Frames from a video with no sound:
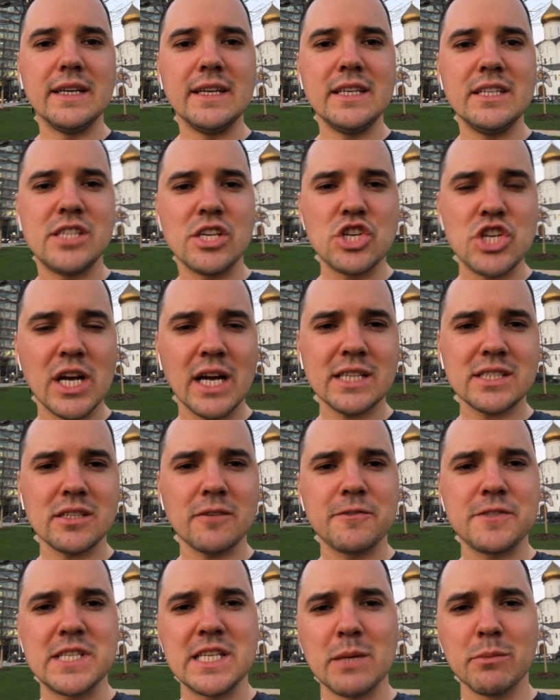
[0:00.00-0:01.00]
И сейчас
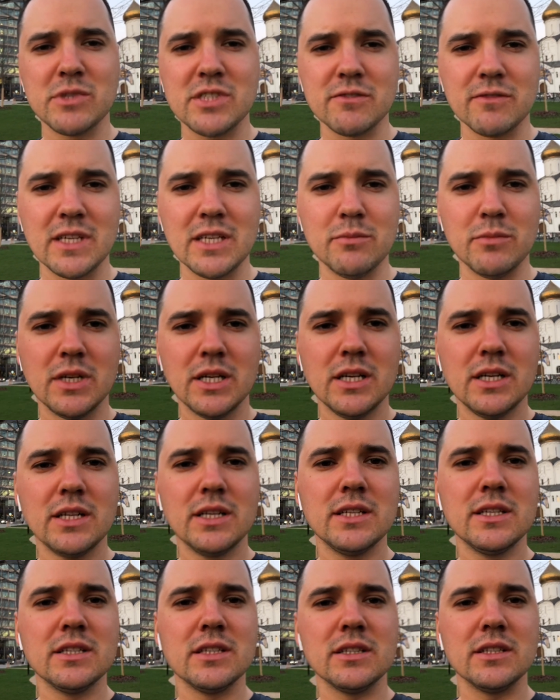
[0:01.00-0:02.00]
всем своим
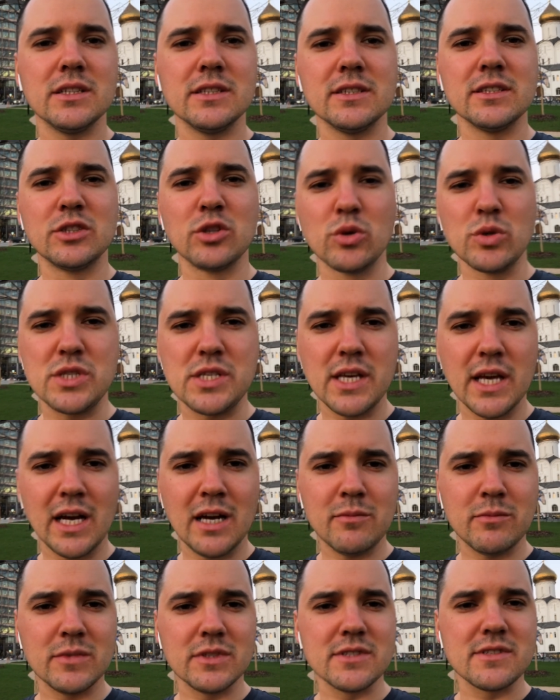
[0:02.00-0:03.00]

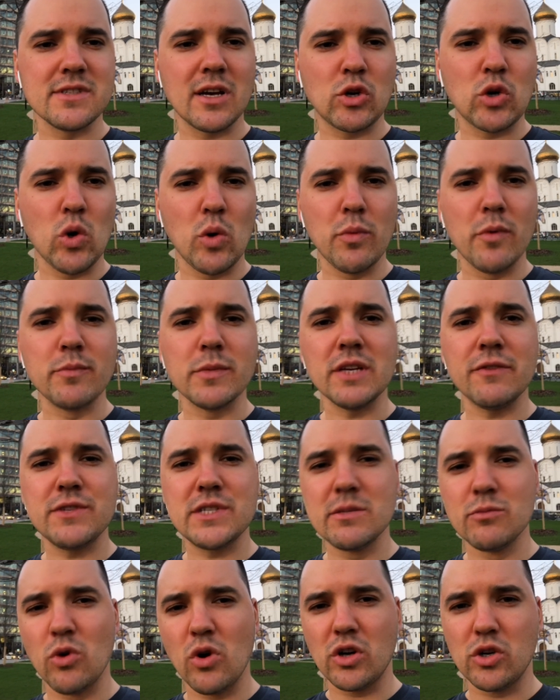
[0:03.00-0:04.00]
друзьям, знакомым и
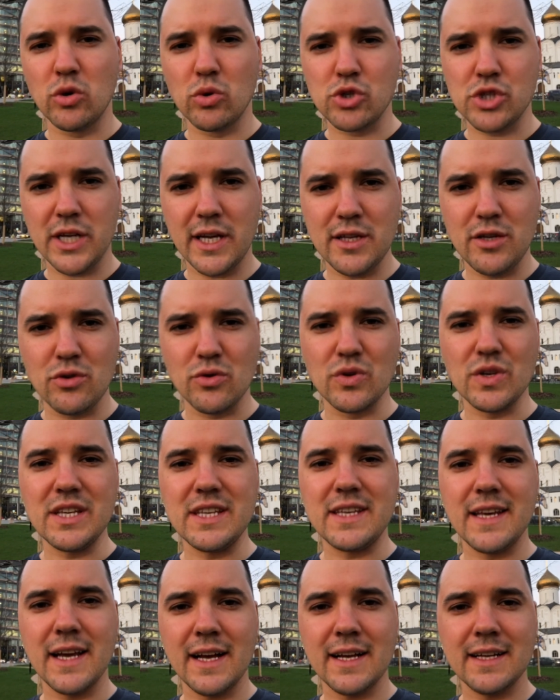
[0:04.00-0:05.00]
всему окружению
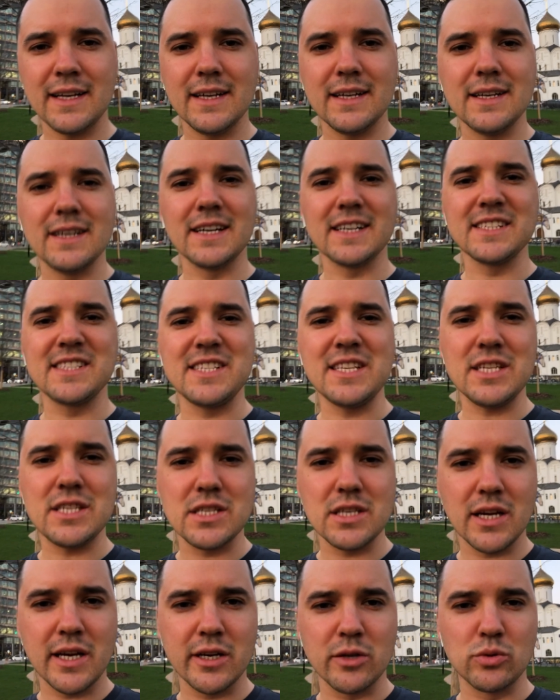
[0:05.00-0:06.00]
я
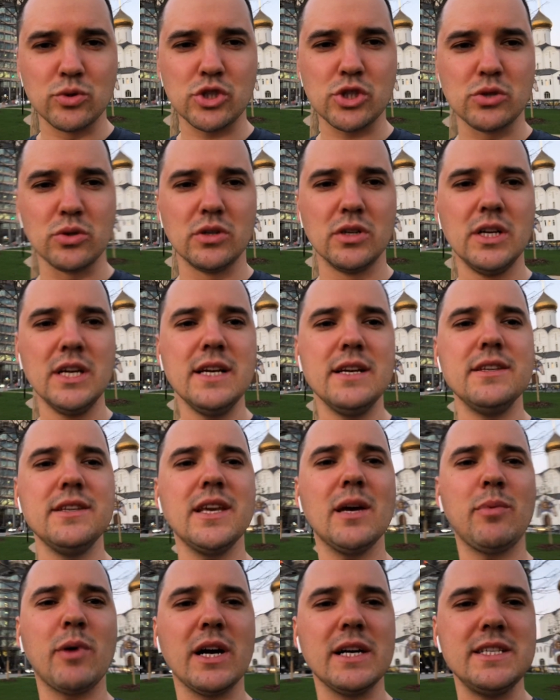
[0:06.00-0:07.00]
разъясняю, что
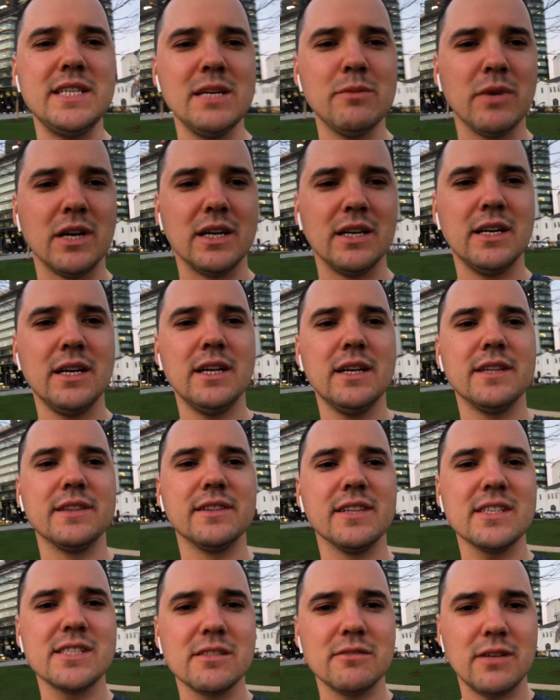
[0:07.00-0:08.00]
необходимо
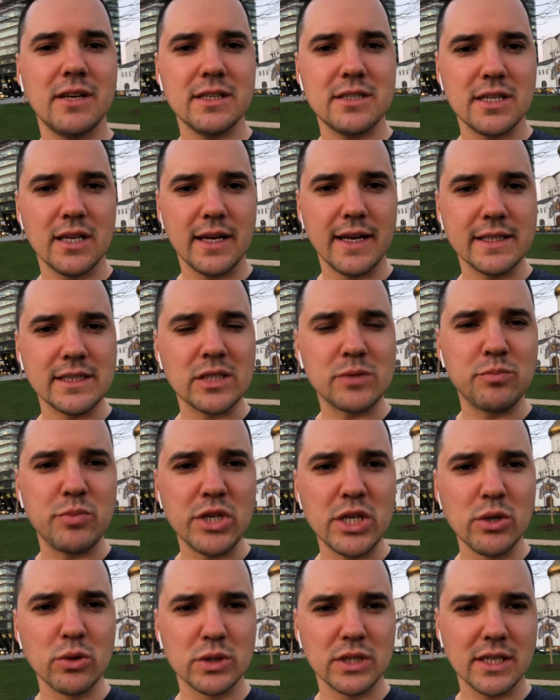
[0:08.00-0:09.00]
называть этот
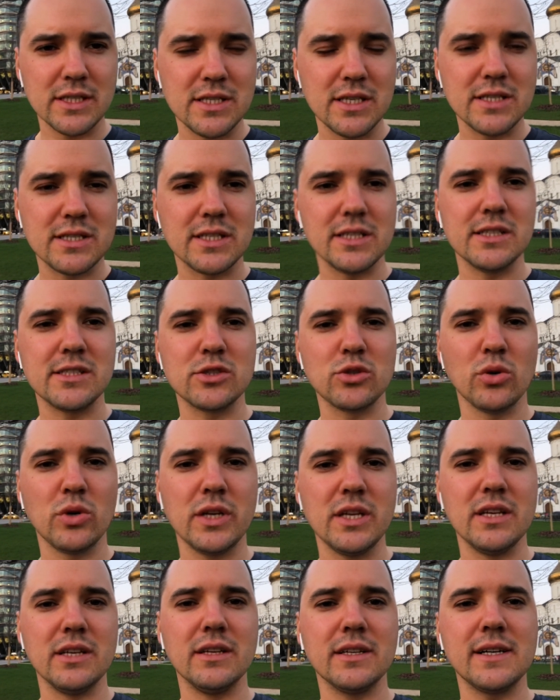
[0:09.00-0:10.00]
период российской
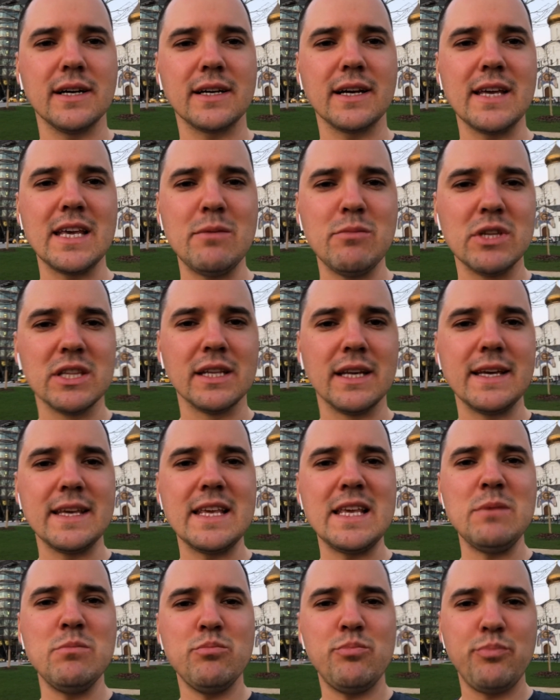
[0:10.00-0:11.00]
истории как именно
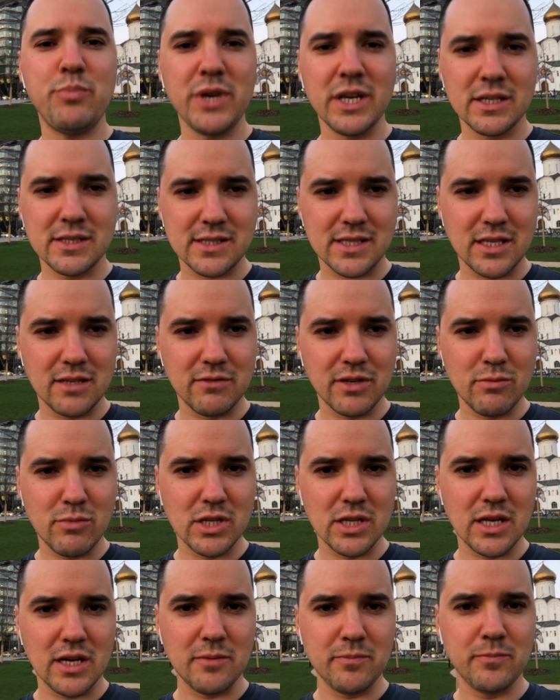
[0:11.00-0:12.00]
имперские
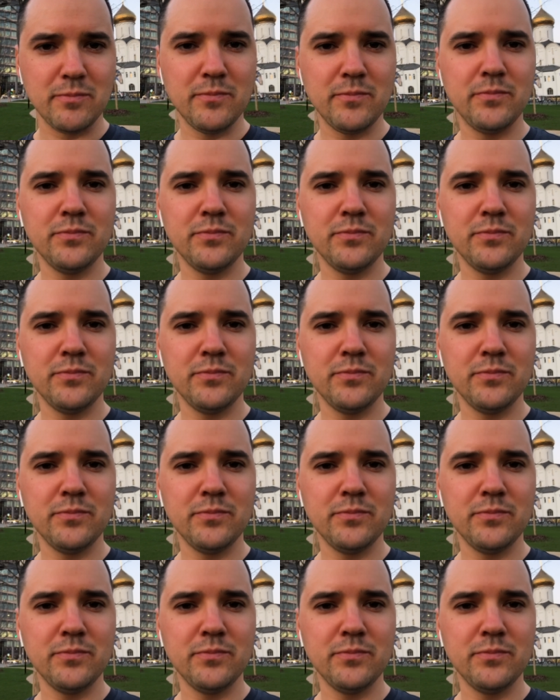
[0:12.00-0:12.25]
времена.